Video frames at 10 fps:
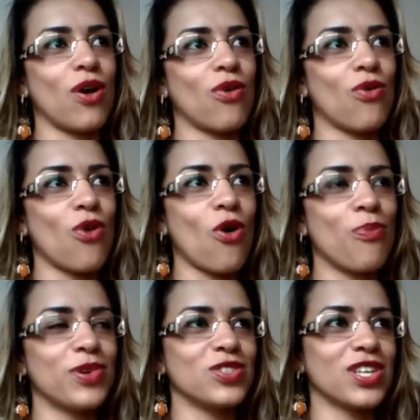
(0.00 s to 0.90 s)
com
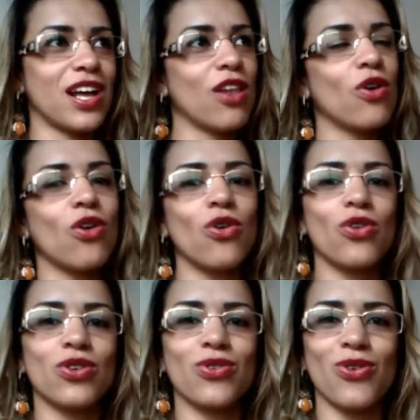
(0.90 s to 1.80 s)
roupa de
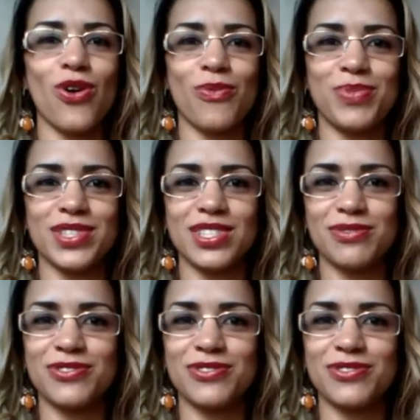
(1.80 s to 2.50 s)
calor, com roupa de